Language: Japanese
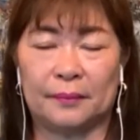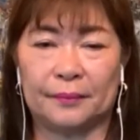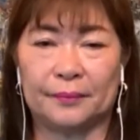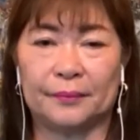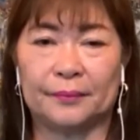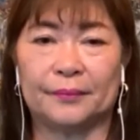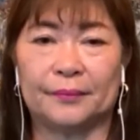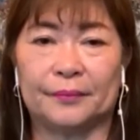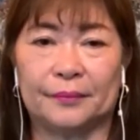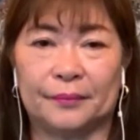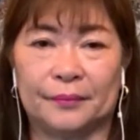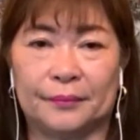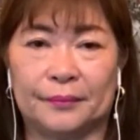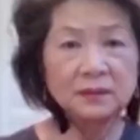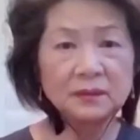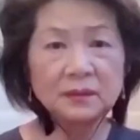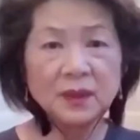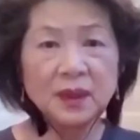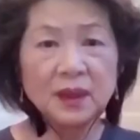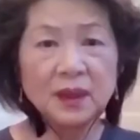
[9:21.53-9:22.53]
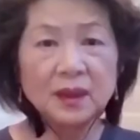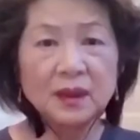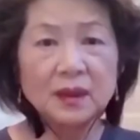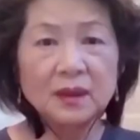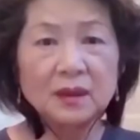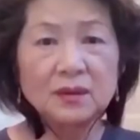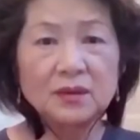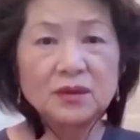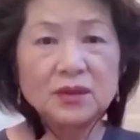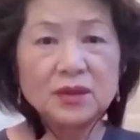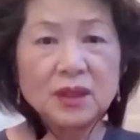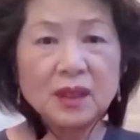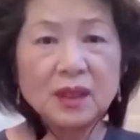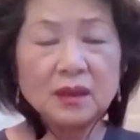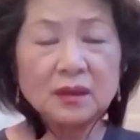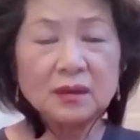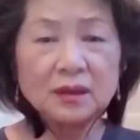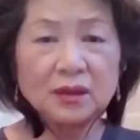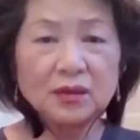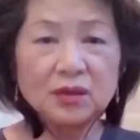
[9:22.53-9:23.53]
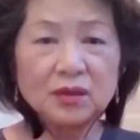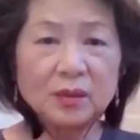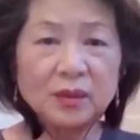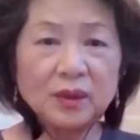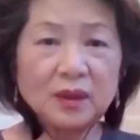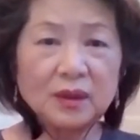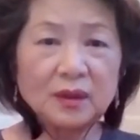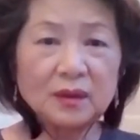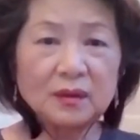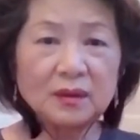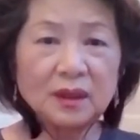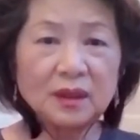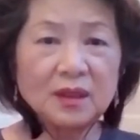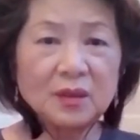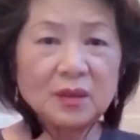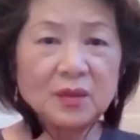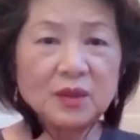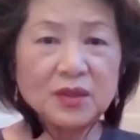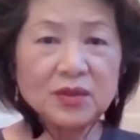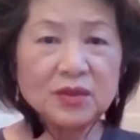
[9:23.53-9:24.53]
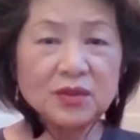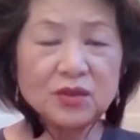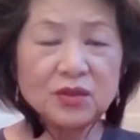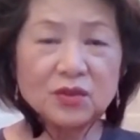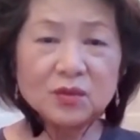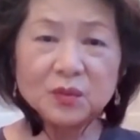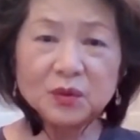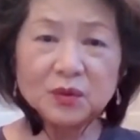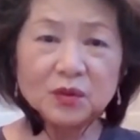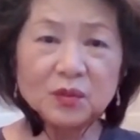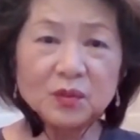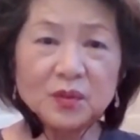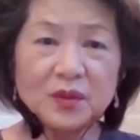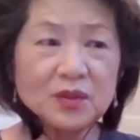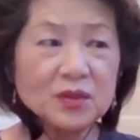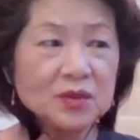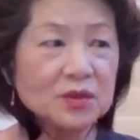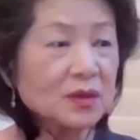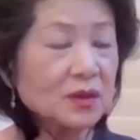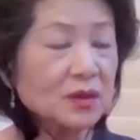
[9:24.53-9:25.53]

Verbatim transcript: うん、じゃあ例えば何ビーチニューポートビーチ